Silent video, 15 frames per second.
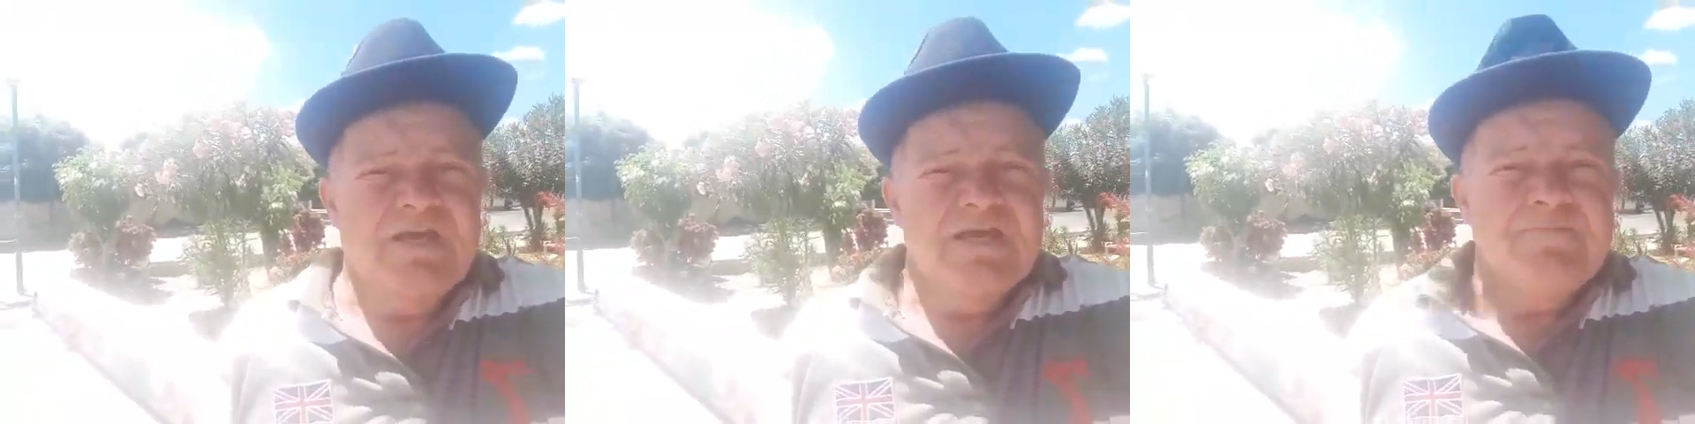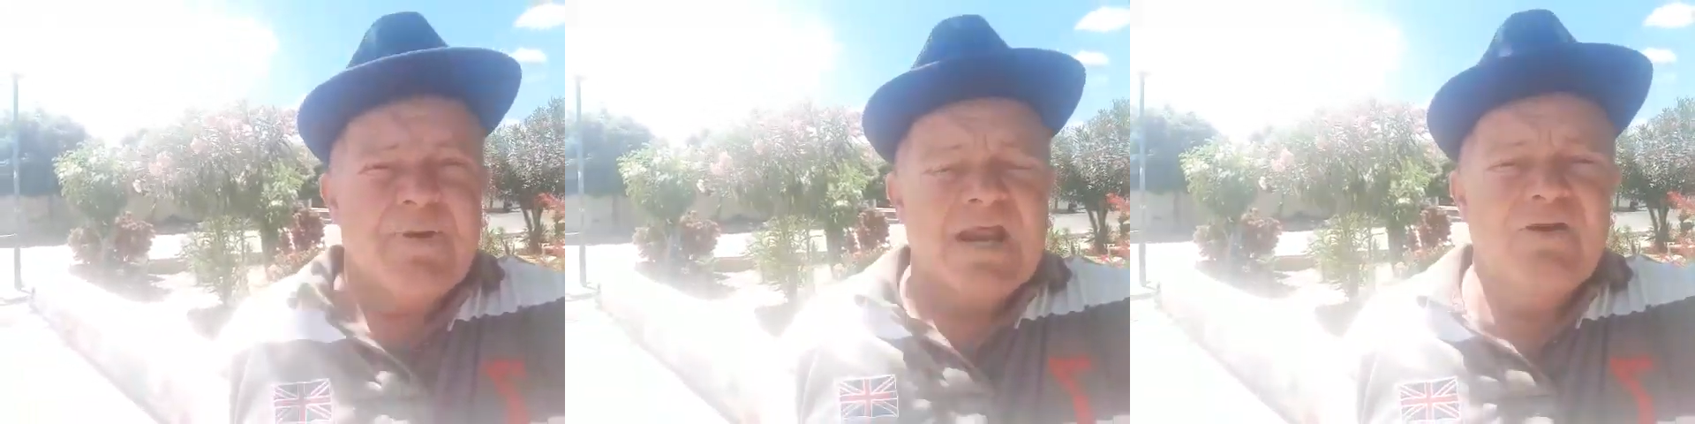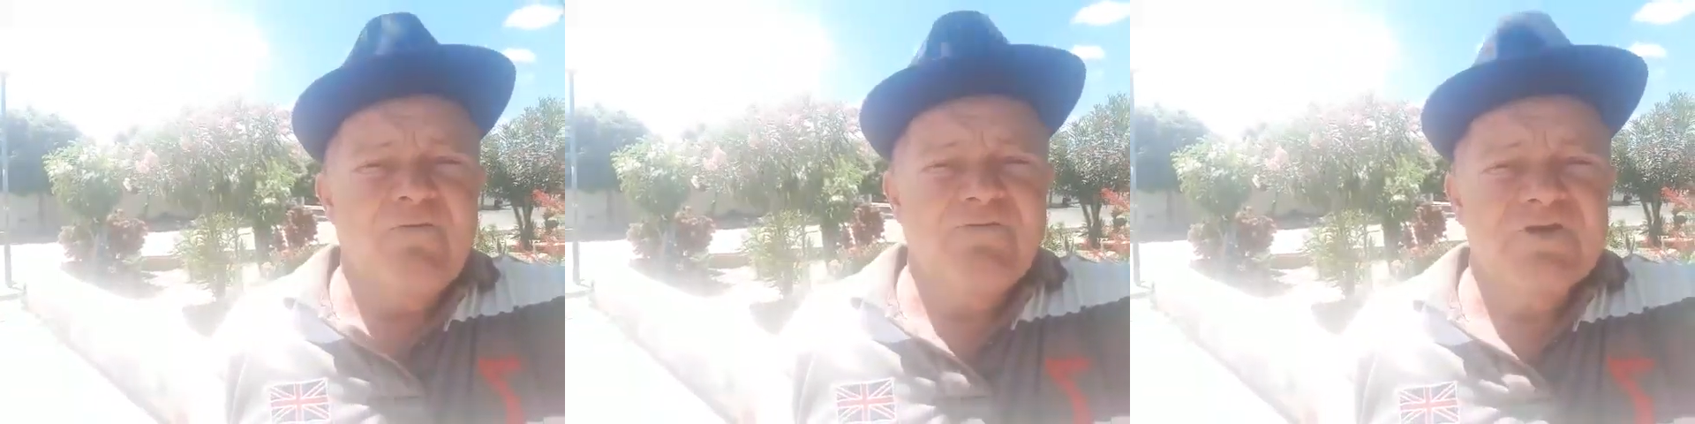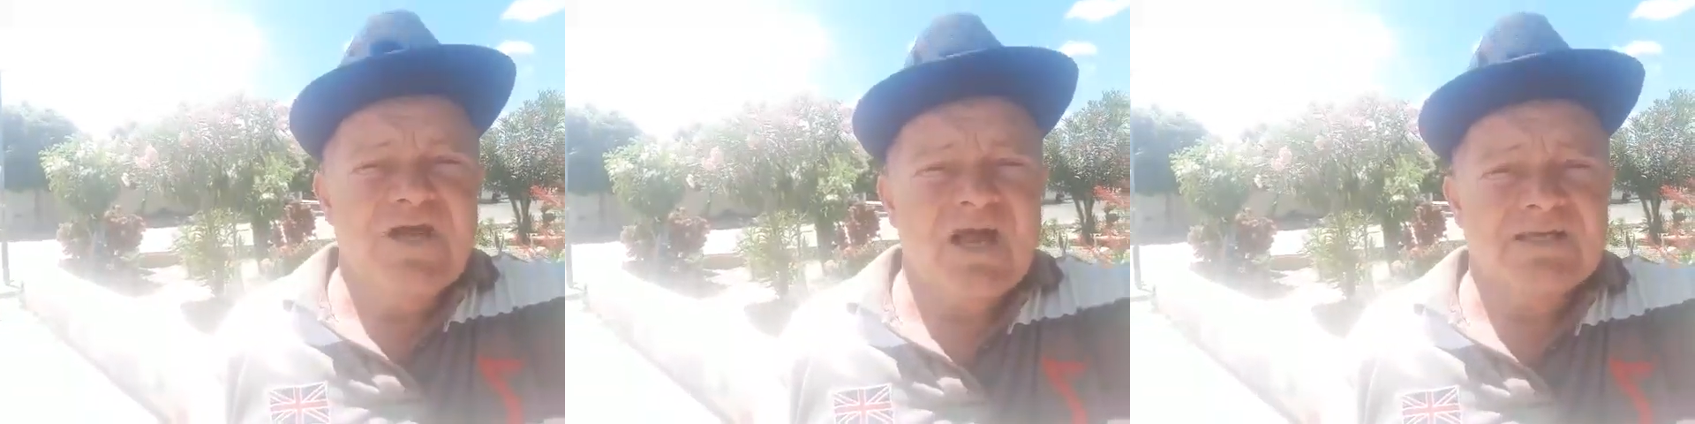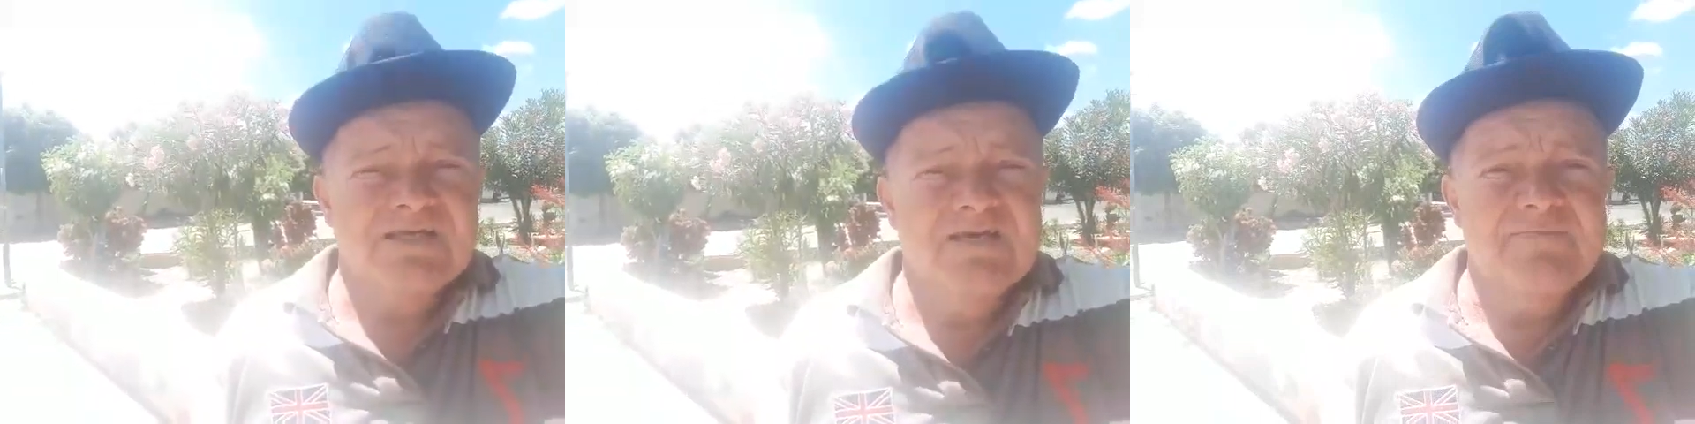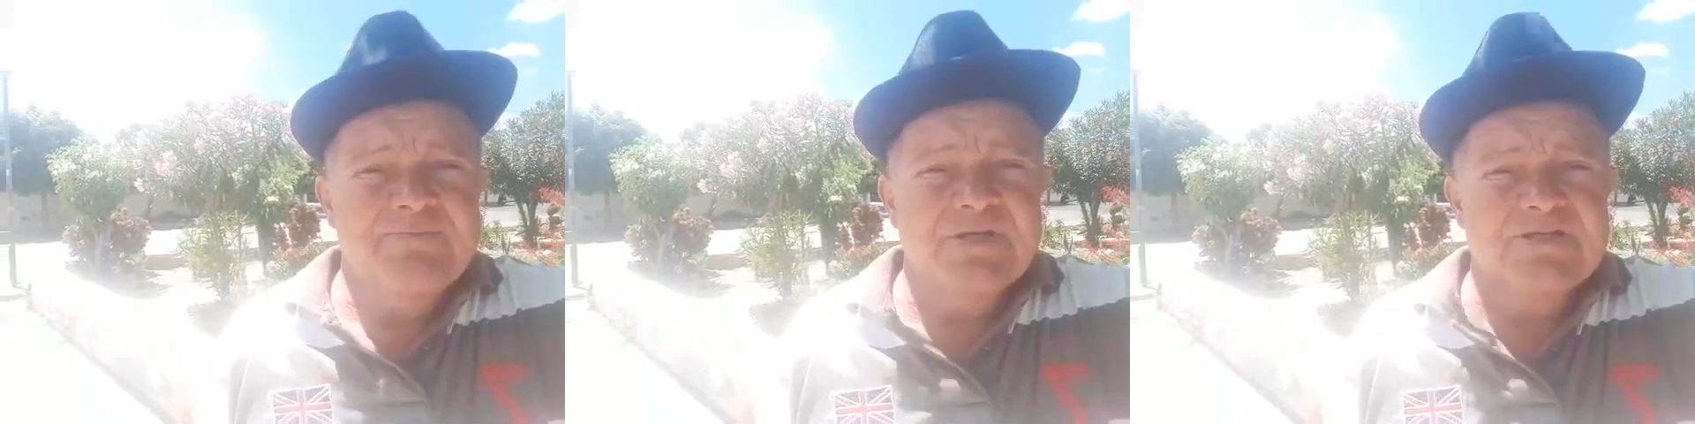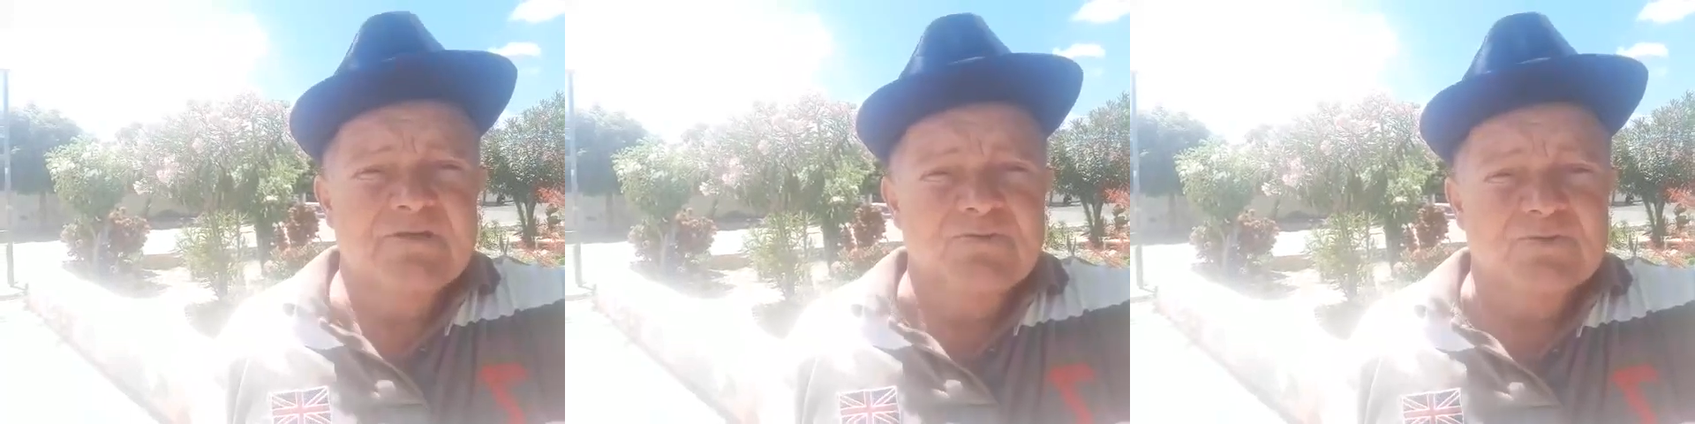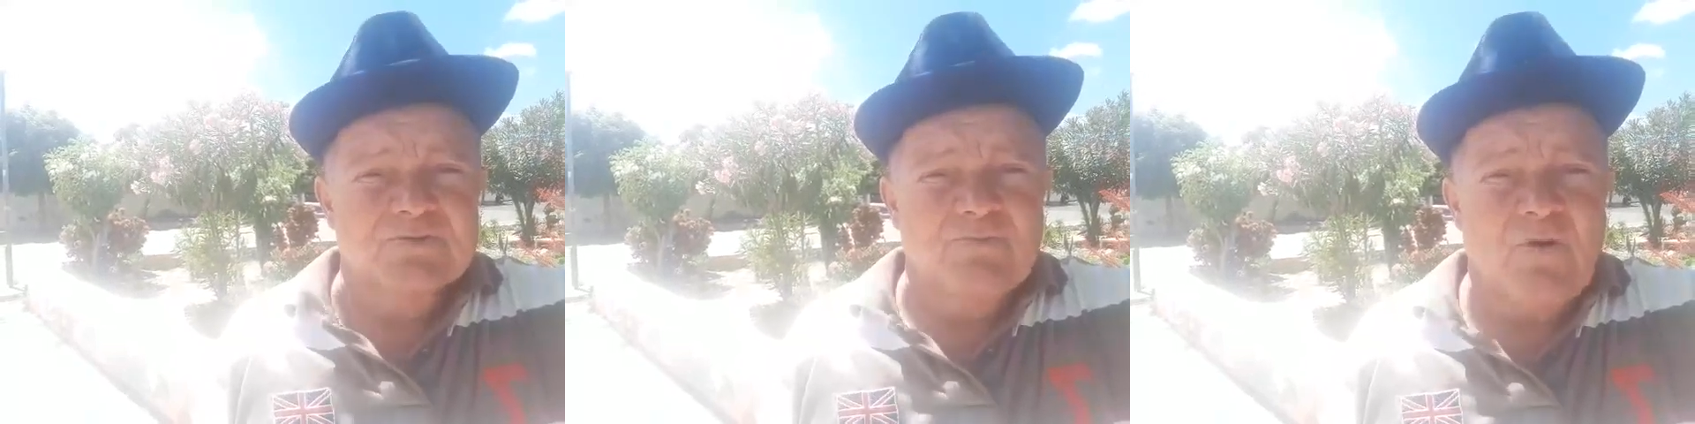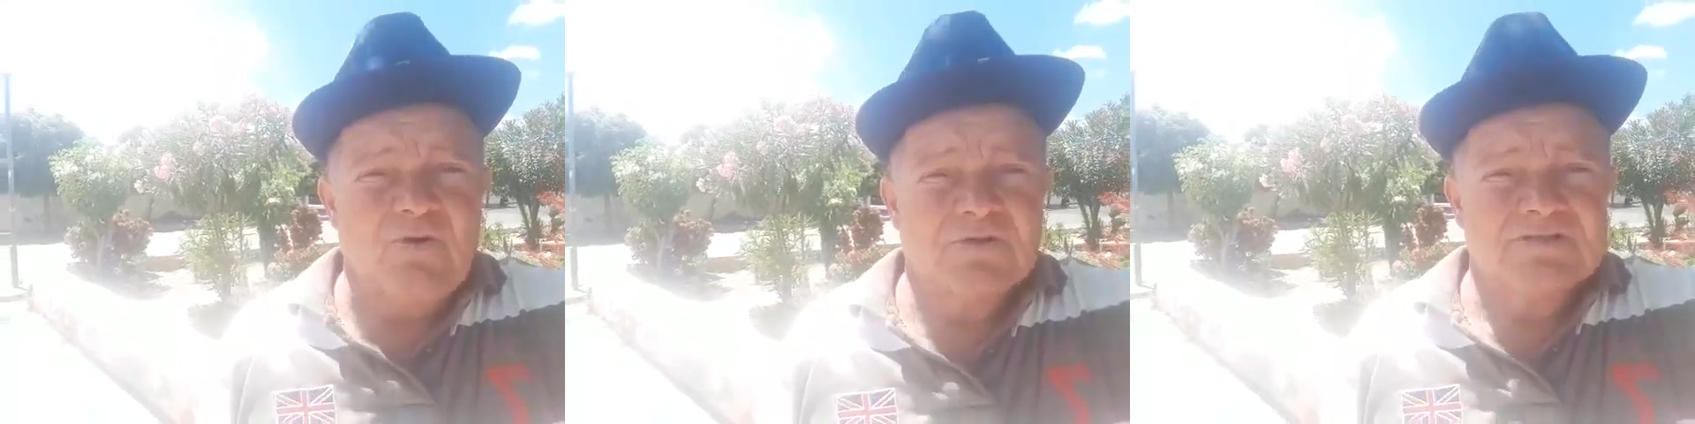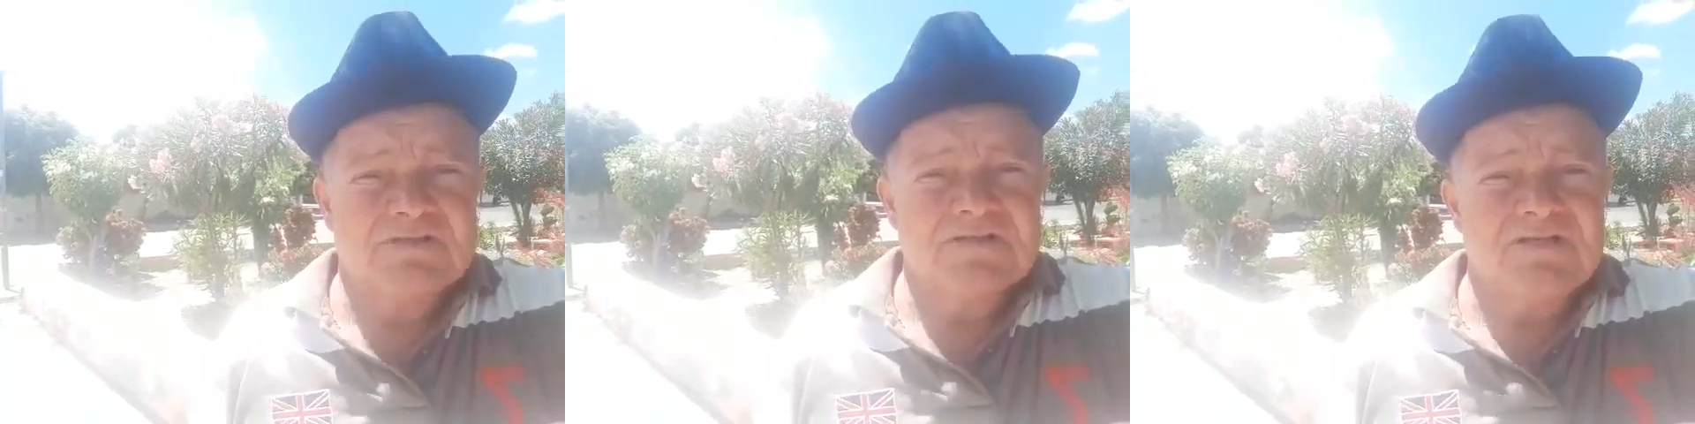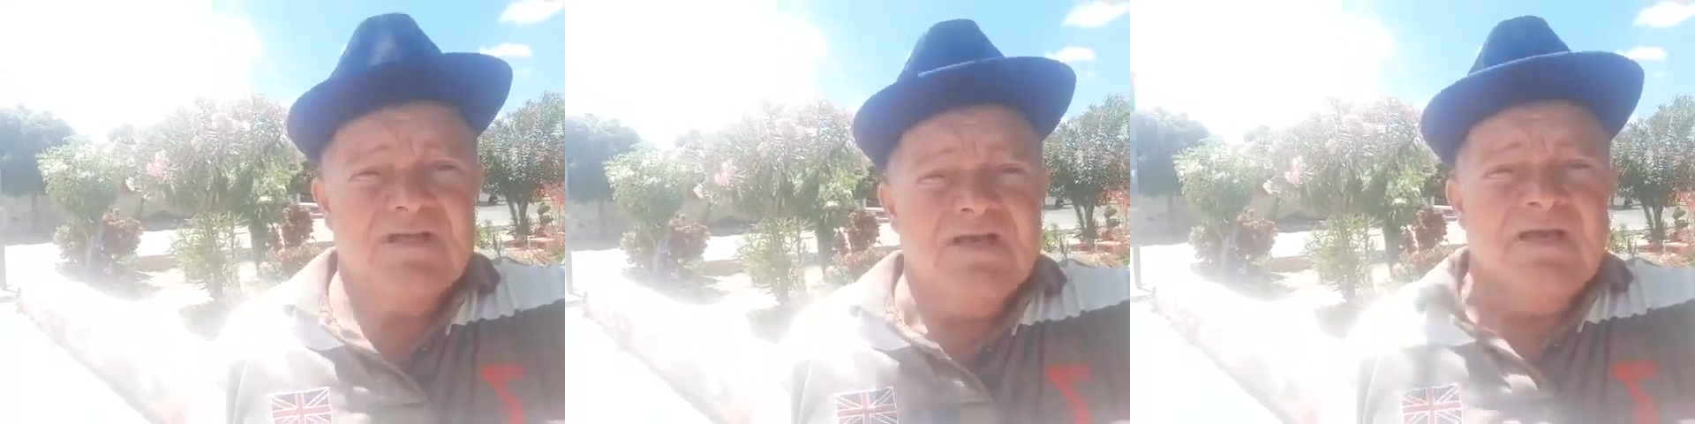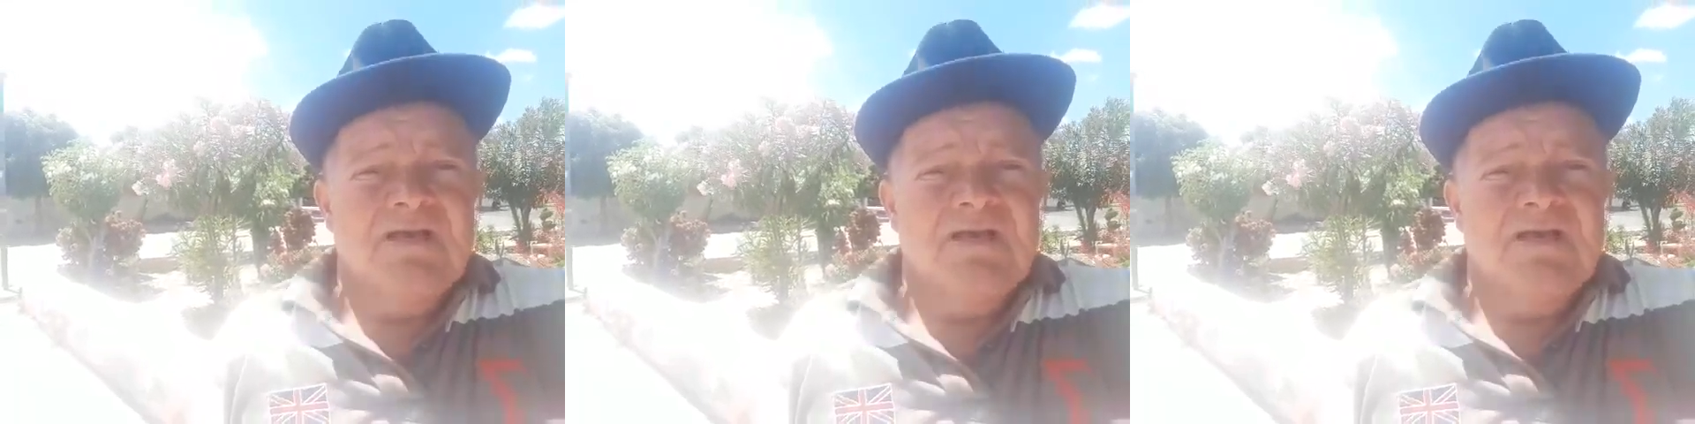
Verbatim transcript: E para não ficar aqui repetindo os motos,